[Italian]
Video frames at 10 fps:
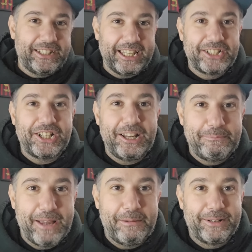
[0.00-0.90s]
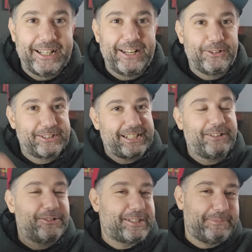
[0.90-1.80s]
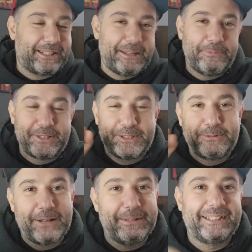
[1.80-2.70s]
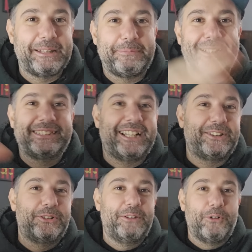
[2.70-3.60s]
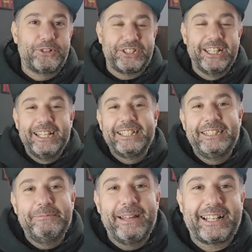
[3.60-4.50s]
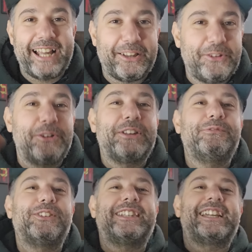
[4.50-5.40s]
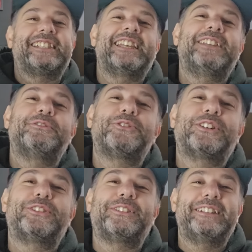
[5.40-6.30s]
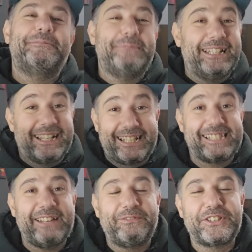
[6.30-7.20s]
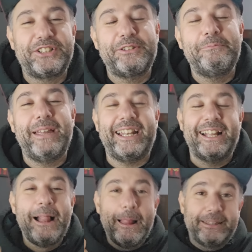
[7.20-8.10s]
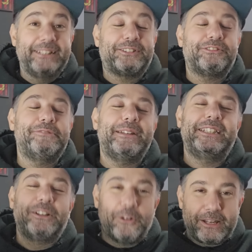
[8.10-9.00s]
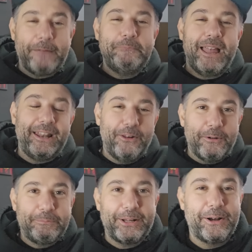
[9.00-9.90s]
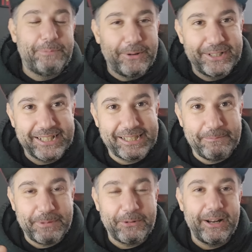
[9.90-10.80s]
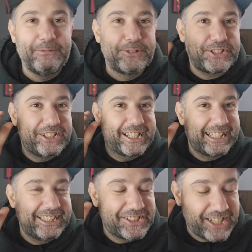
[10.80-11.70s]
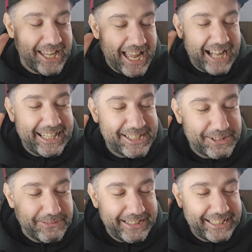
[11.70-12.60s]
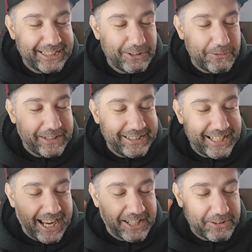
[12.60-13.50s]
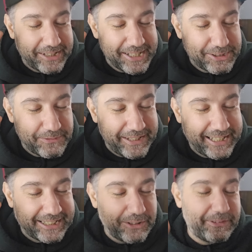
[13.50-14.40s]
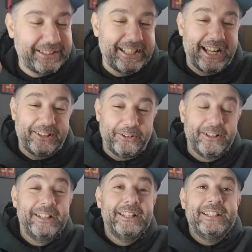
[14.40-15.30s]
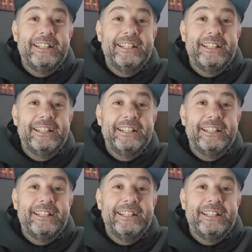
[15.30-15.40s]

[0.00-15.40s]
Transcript: finché ce li abbiamo nella nostra rosa perché poi sicuramente partiranno le voci di mercato. Io ogni volta che segno un giocatore del Milan che sta facendo bene, dentro di me dico che bello, però poi c'è sempre quella vocina che dice adesso vedi che te lo venderanno, adesso vedi che te lo venderanno.